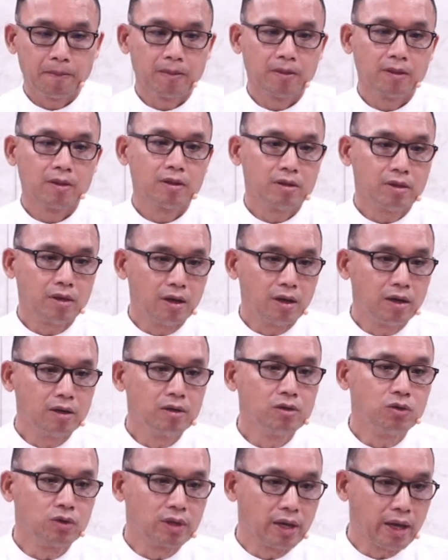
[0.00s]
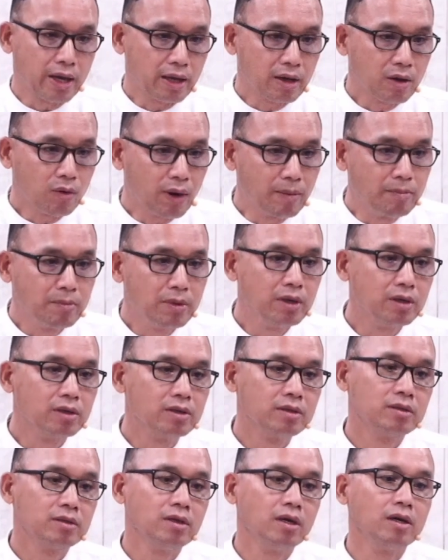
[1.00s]
เดินอยู่ในความมืด
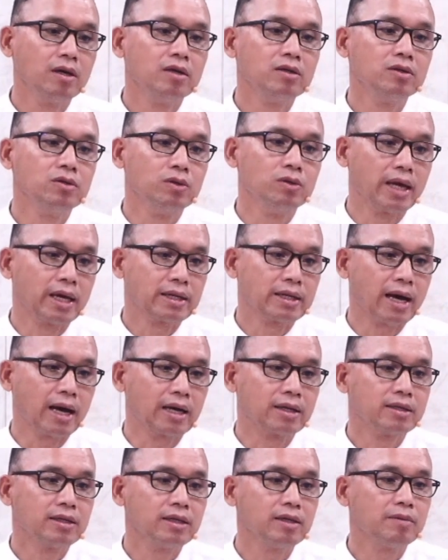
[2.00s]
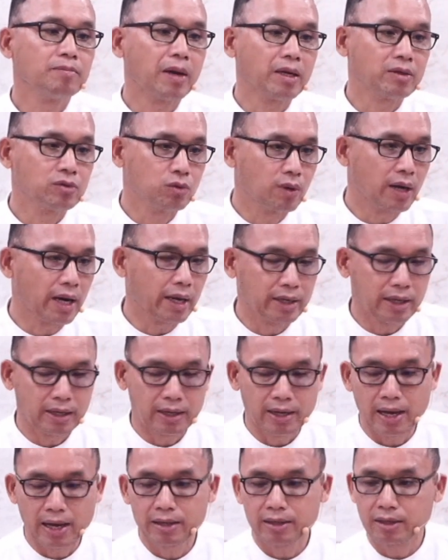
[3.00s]
เดินอยู่ในทางที่ไปสู่หายนะ
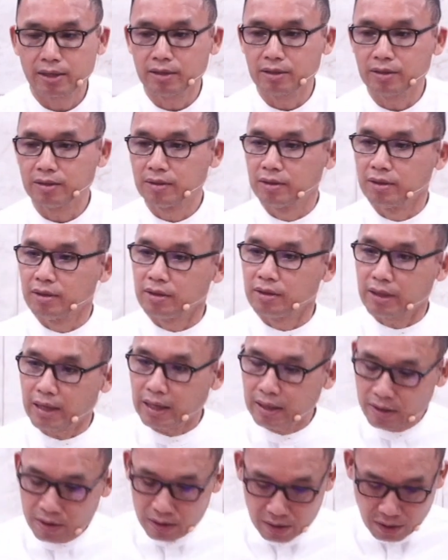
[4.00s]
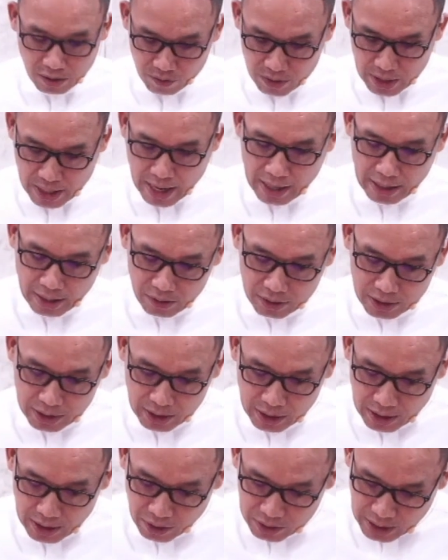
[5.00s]
อีกเลยดังนั้นถึงเวลาแล้วที่
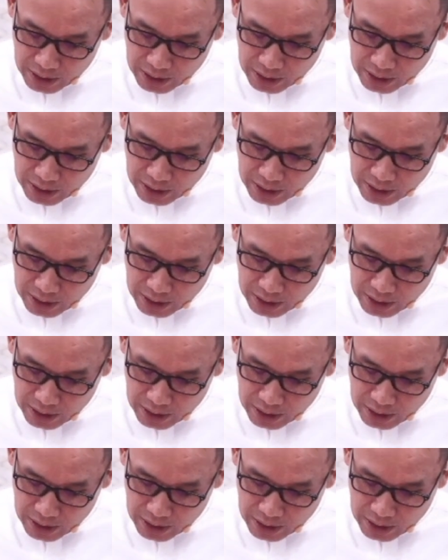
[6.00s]
เราจะ